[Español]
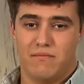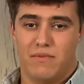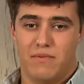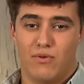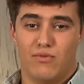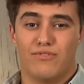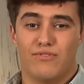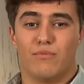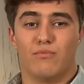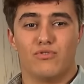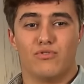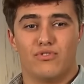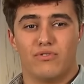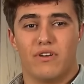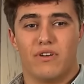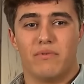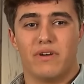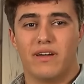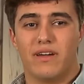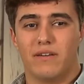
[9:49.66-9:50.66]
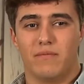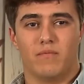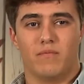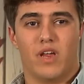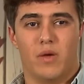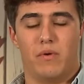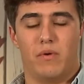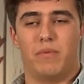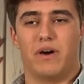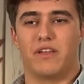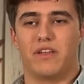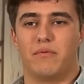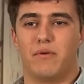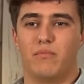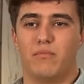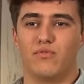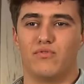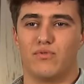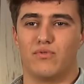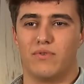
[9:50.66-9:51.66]
Me gustó mucho una vez que mi padre me
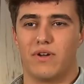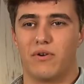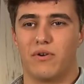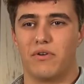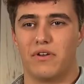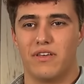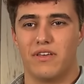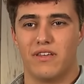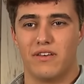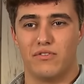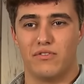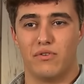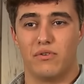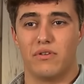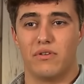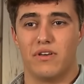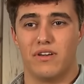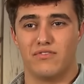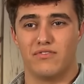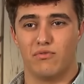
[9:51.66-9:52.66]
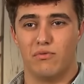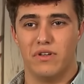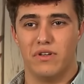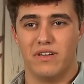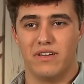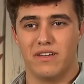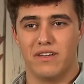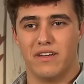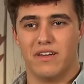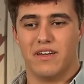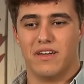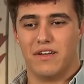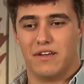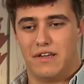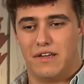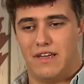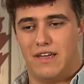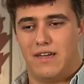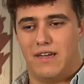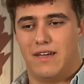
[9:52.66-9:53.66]
puso una corrida de toros de Jesulín
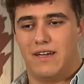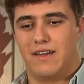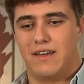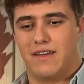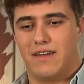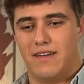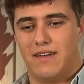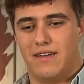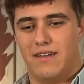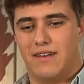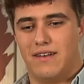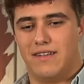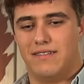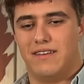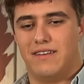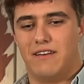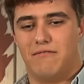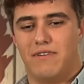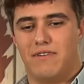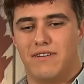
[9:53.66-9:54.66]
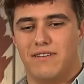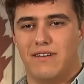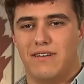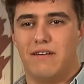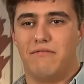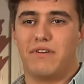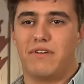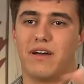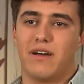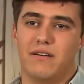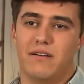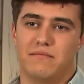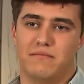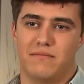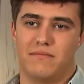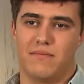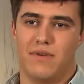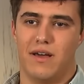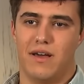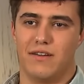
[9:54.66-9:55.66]
en el que le tiraban la fraga
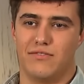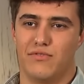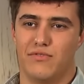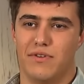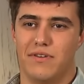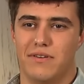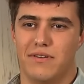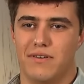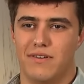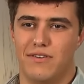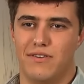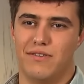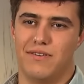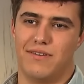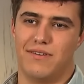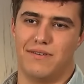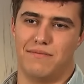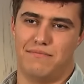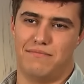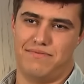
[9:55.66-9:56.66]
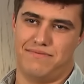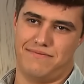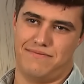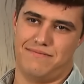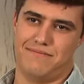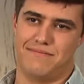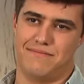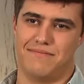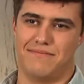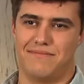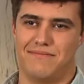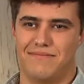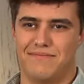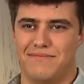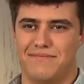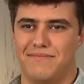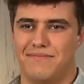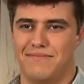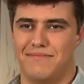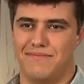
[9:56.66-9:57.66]
a Jesulín y yo dije,
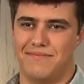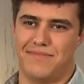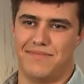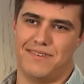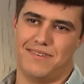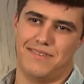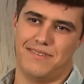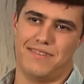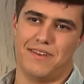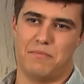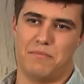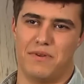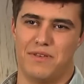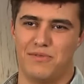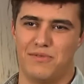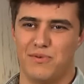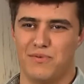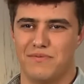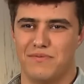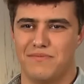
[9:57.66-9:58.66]
tremendo.